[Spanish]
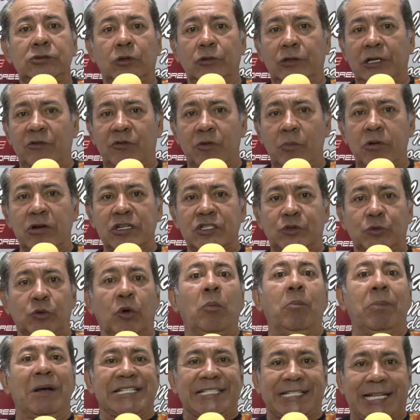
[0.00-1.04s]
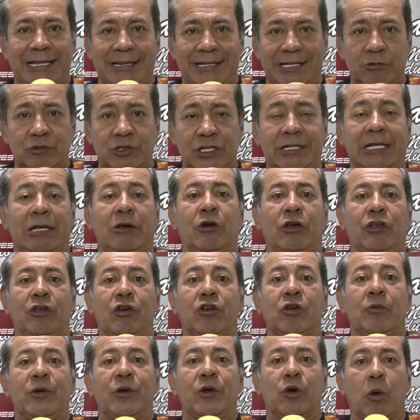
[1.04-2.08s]
donde el fútbol estuvo bastante ausente lo que
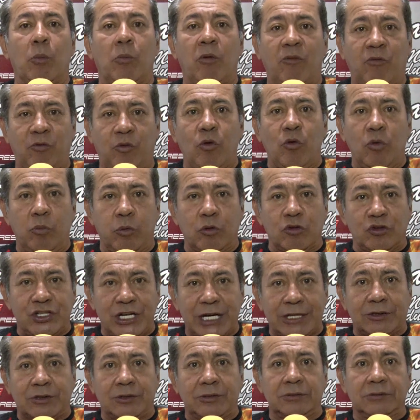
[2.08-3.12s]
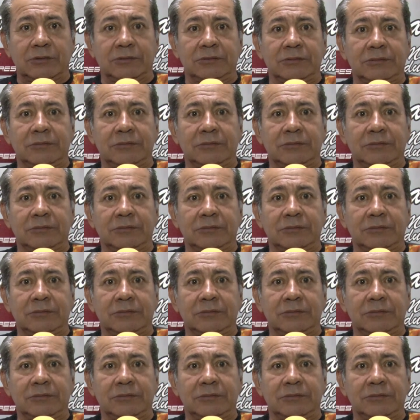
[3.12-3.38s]
yo denomino como fútbol, ¿cierto?